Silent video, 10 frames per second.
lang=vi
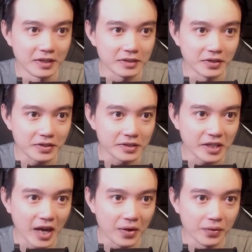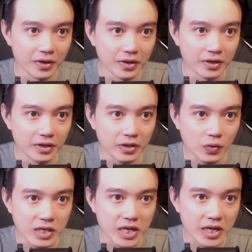Tưởng như thế nào,
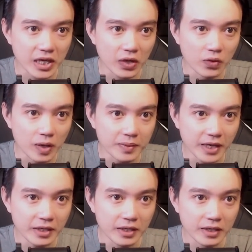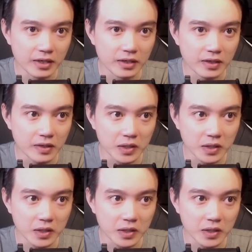quá ra chỉ là con cọp giấy. Để